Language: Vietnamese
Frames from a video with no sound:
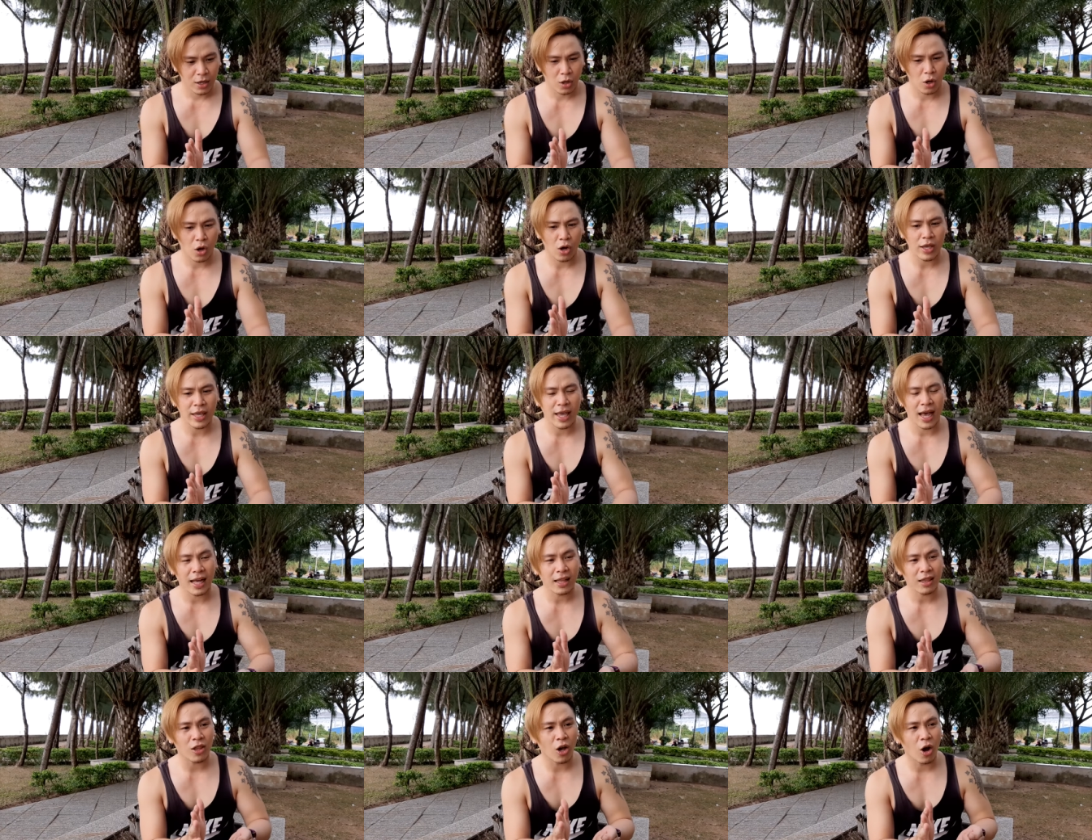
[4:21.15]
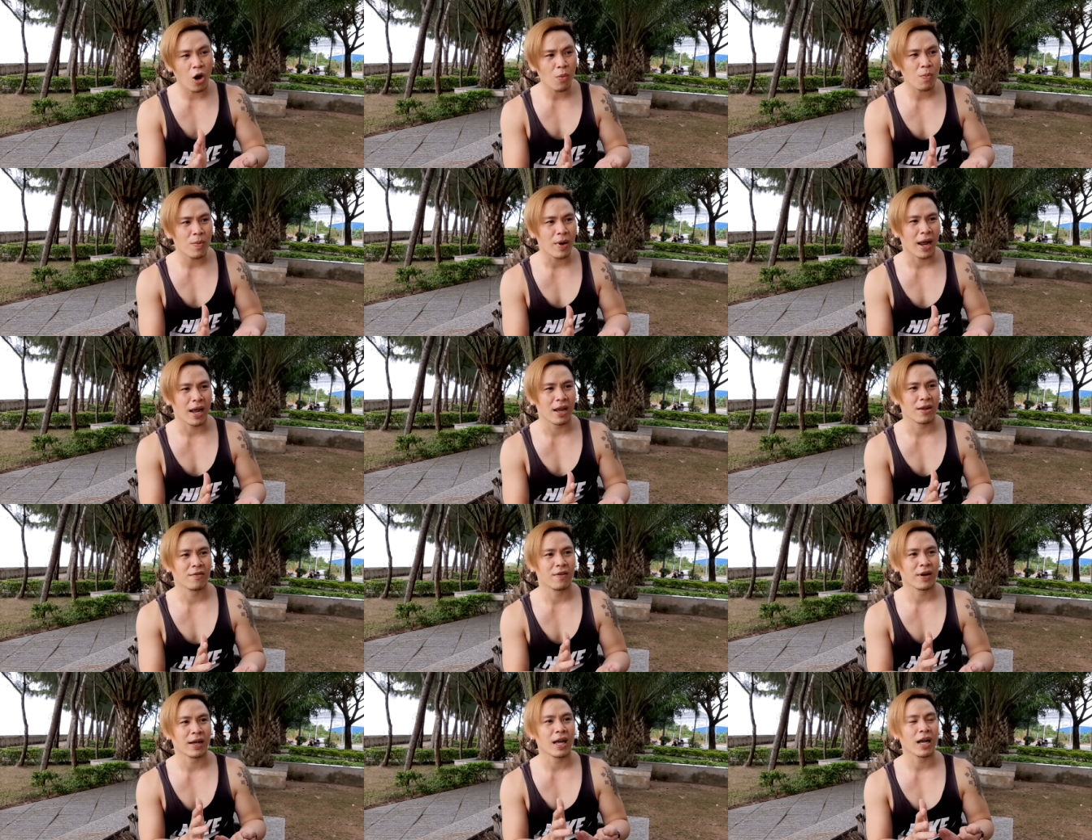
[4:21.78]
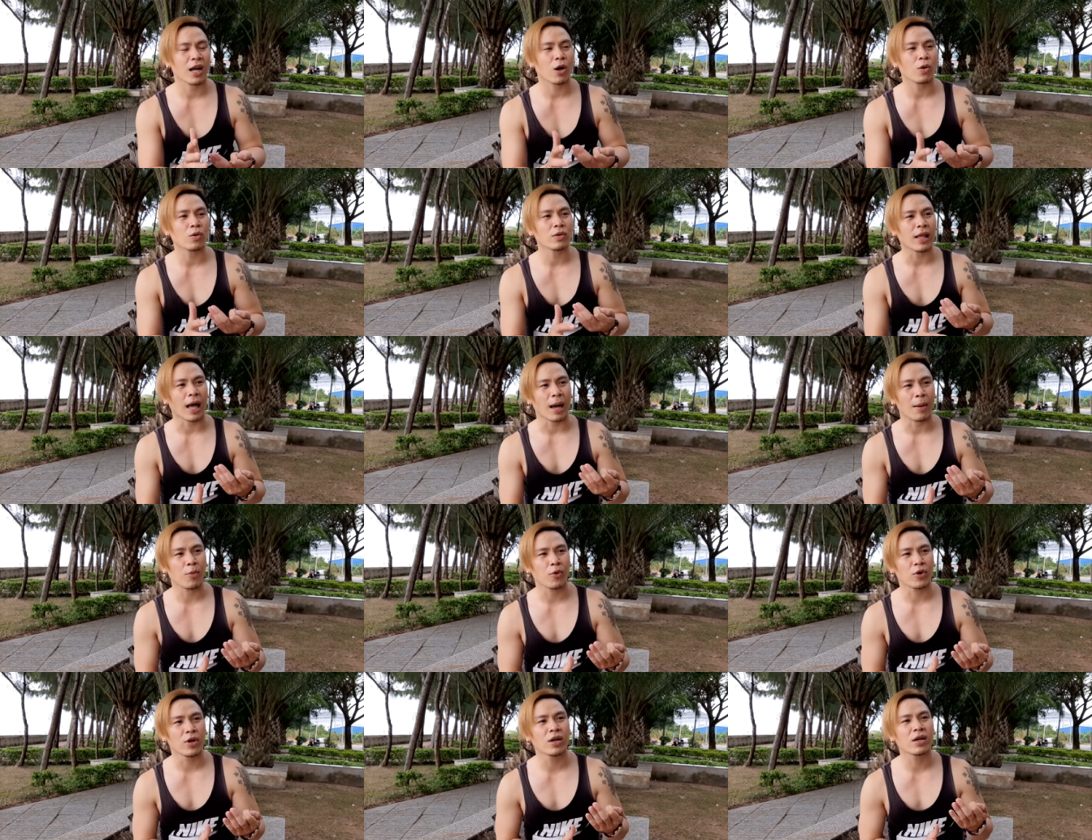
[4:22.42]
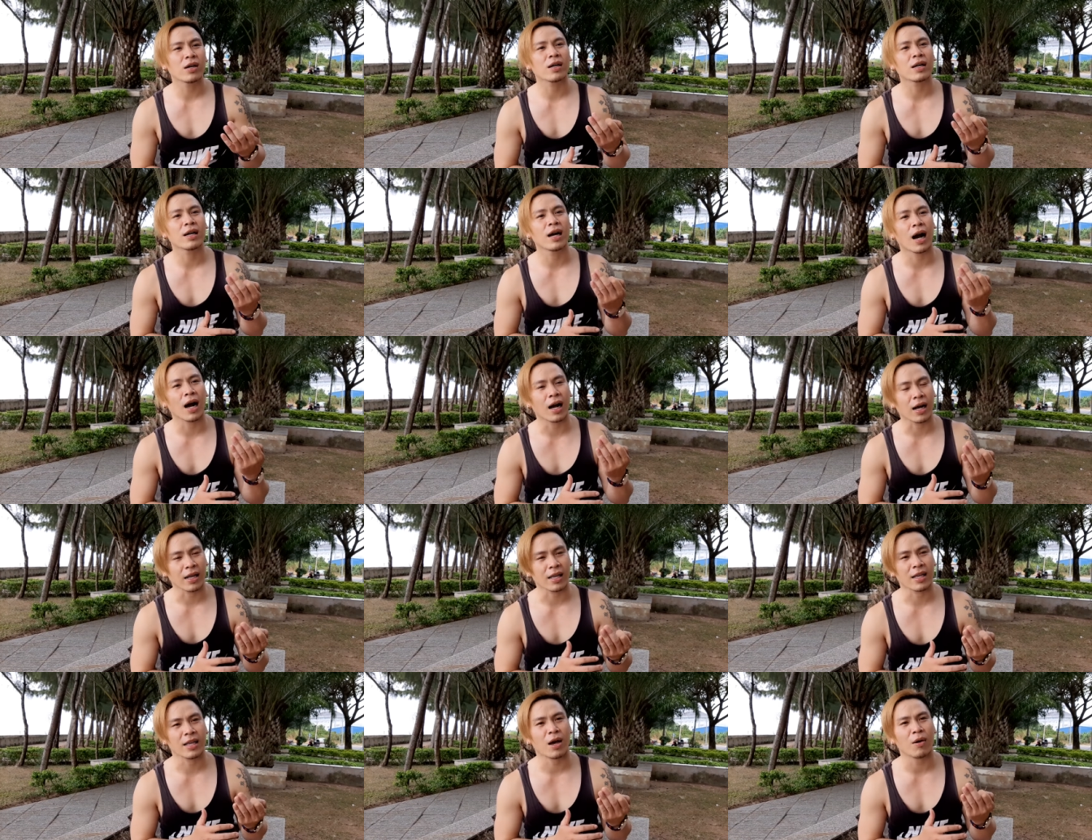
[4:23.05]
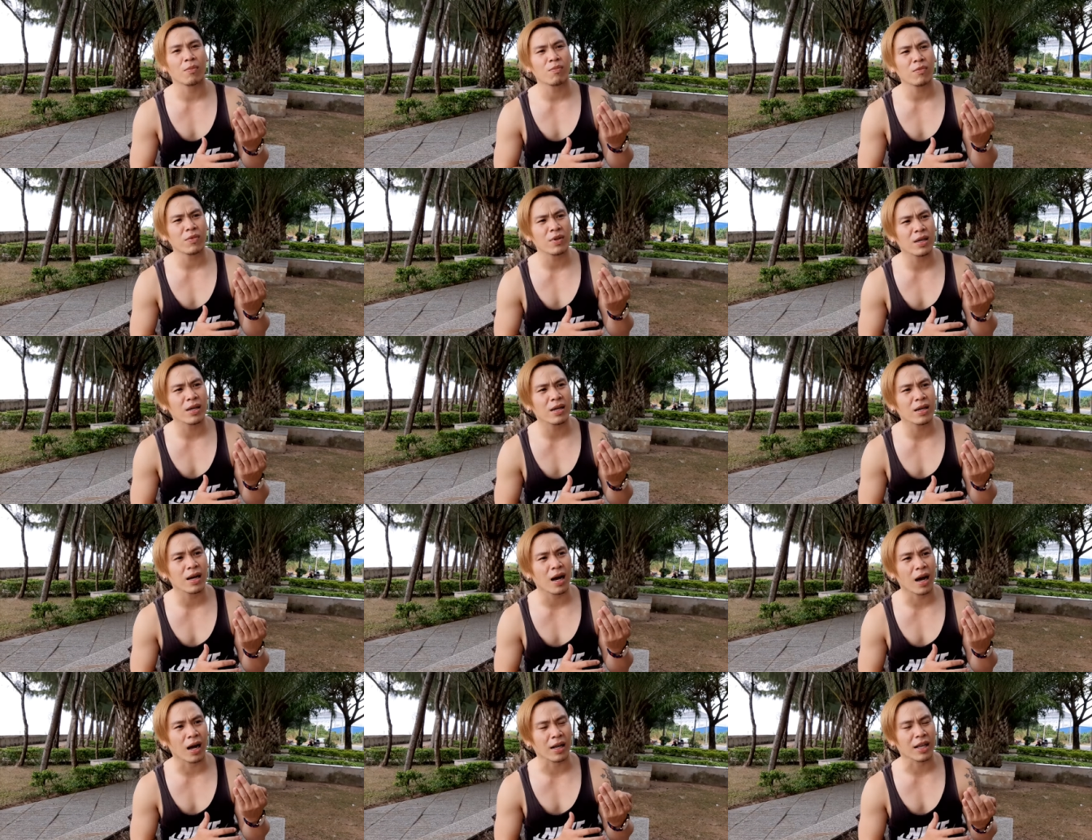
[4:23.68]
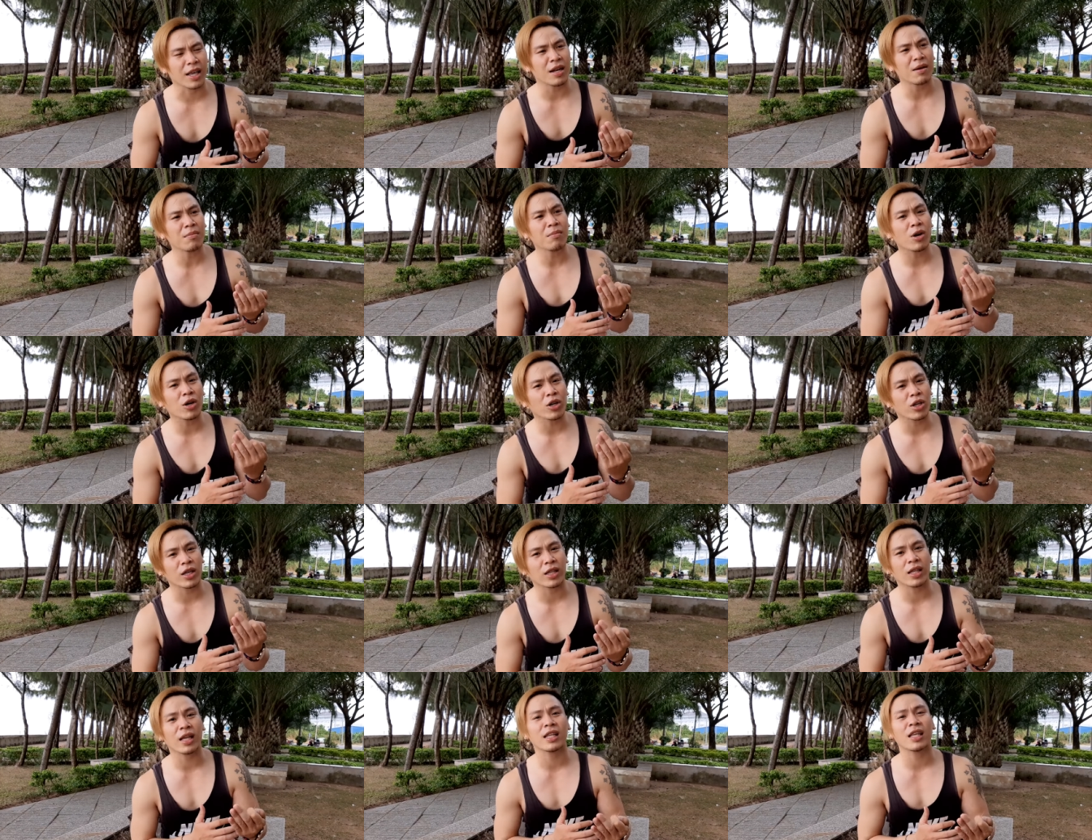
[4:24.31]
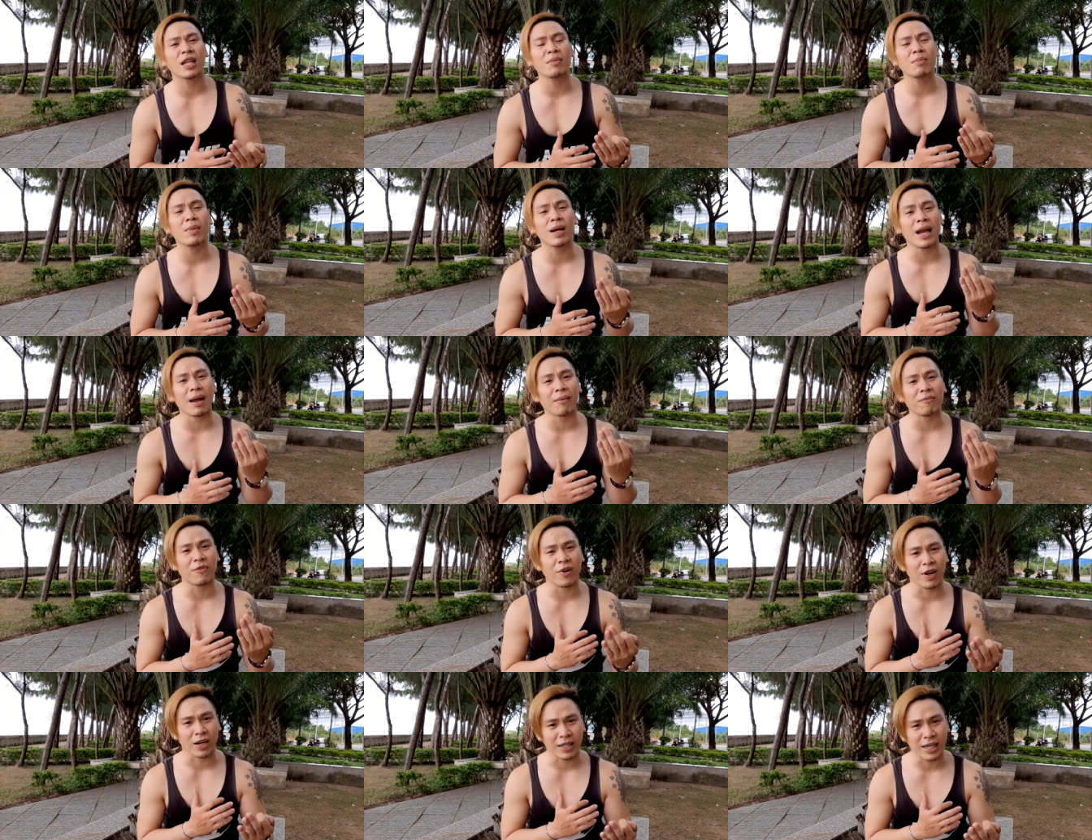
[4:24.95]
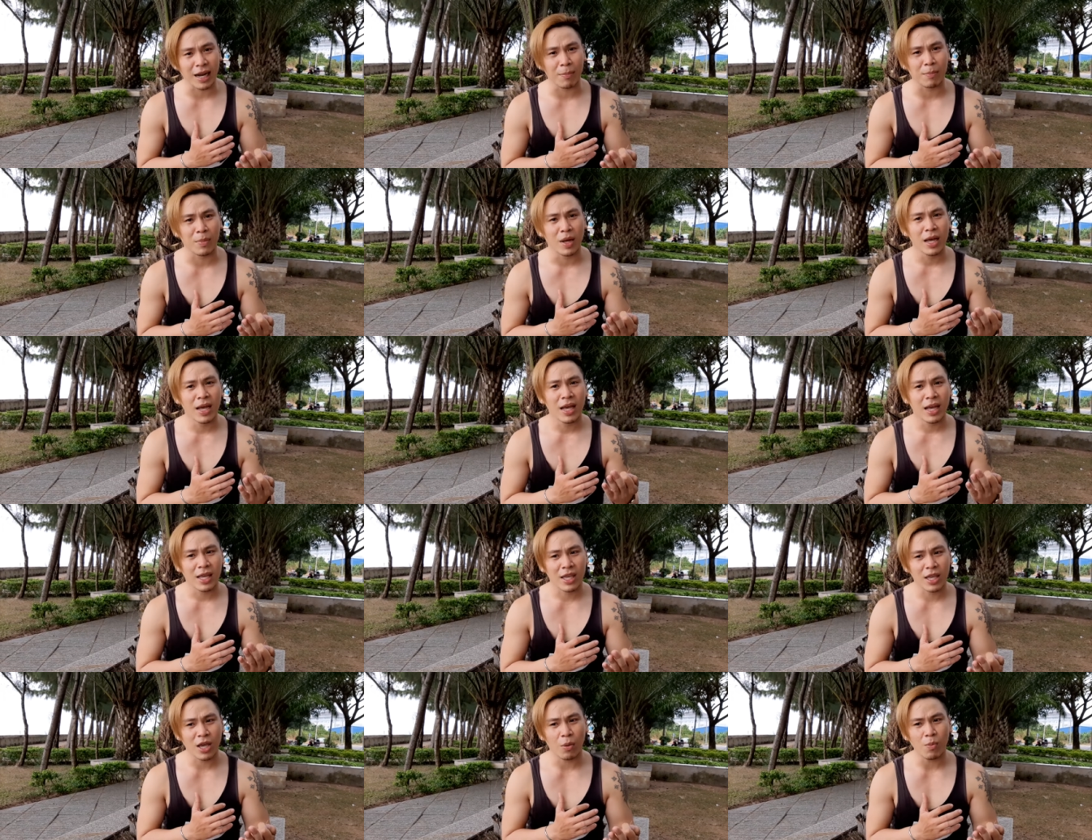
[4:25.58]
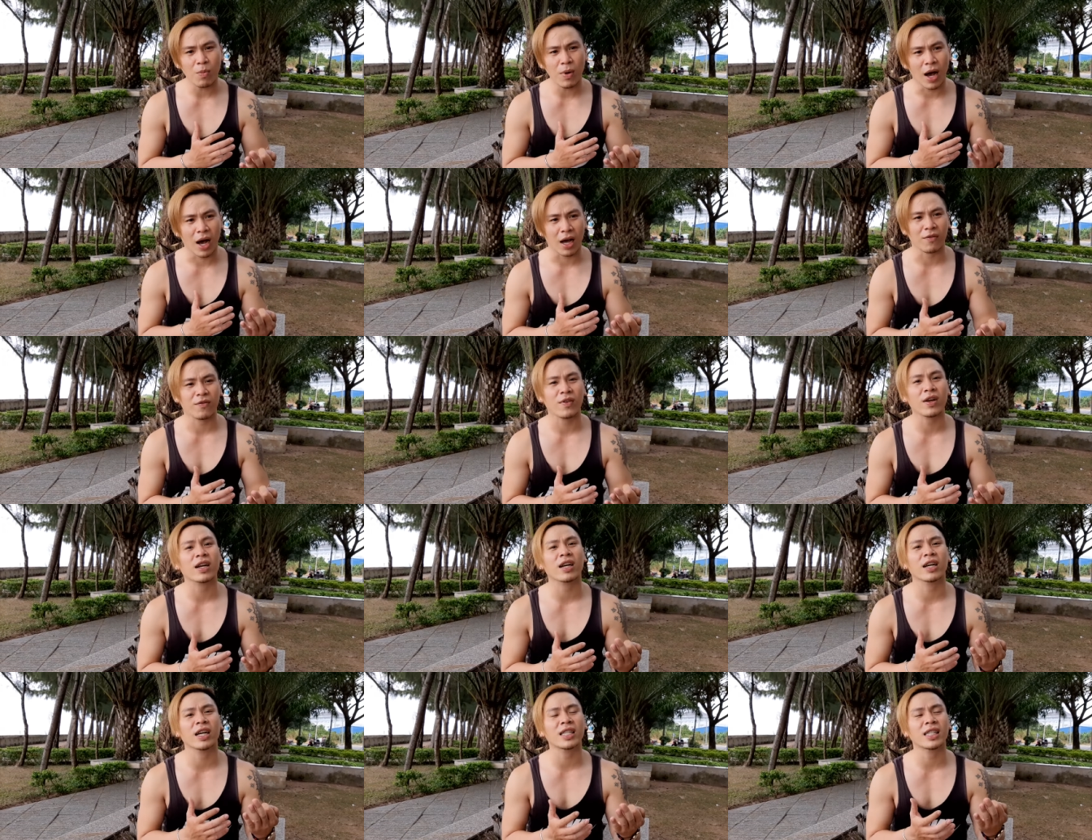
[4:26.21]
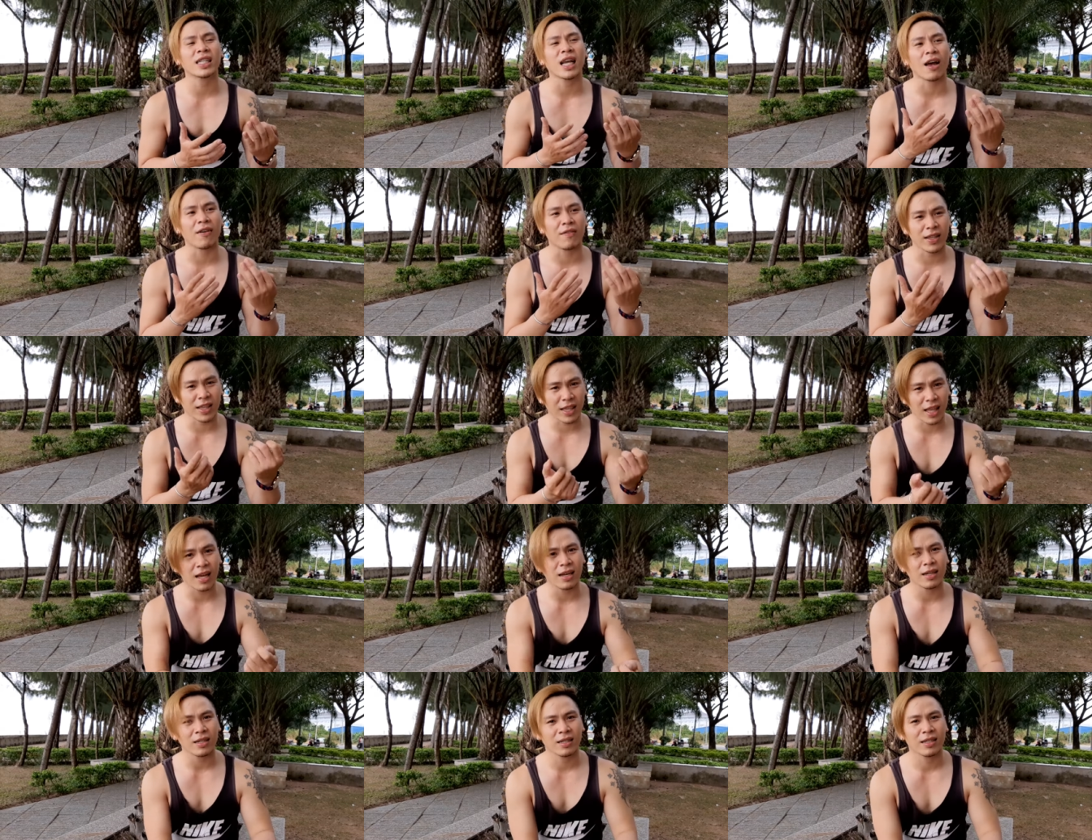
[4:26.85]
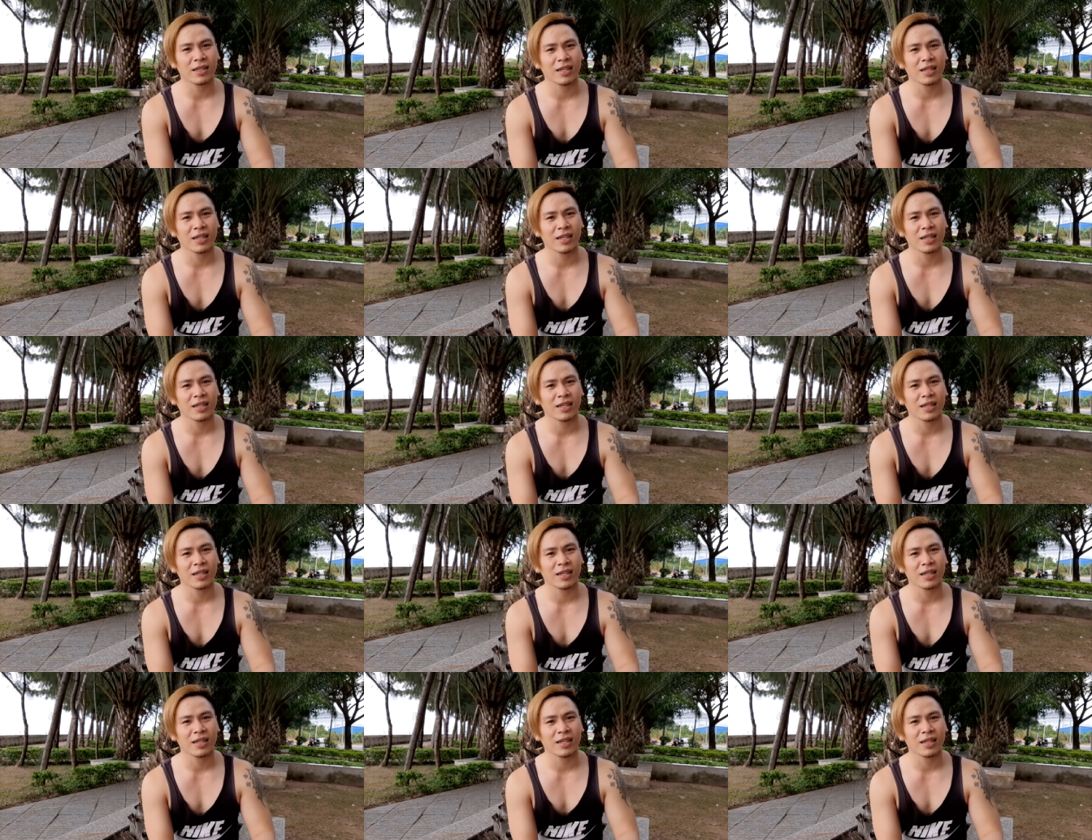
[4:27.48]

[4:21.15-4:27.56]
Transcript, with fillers: có giá tốt này và cái cấu tạo mùi hương gần giống như gần 90 cho tới 95 phần trăm giống hệt với Chris Aventus